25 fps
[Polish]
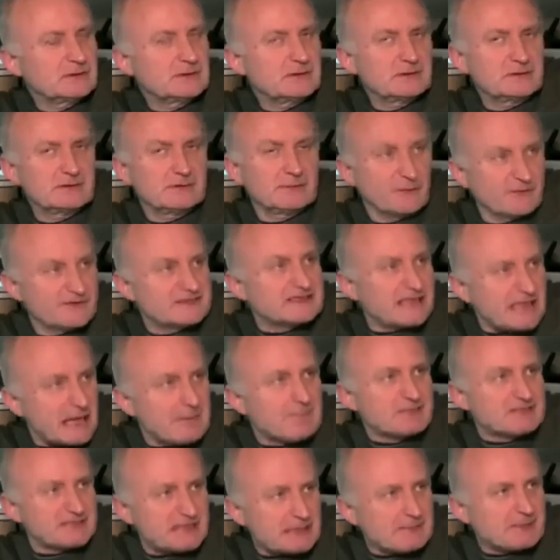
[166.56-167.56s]
No mój
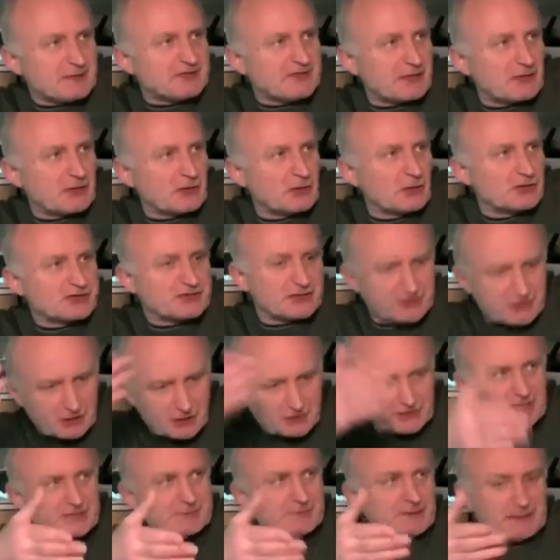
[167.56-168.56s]
zajebie, zajebie takiego gościa, tylko
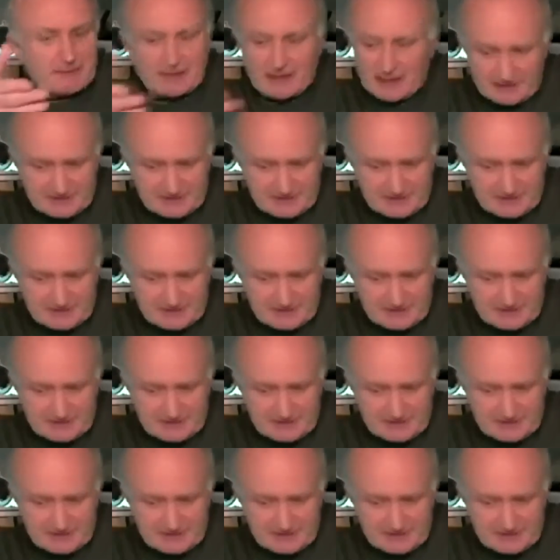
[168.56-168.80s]
dasz mi na miarę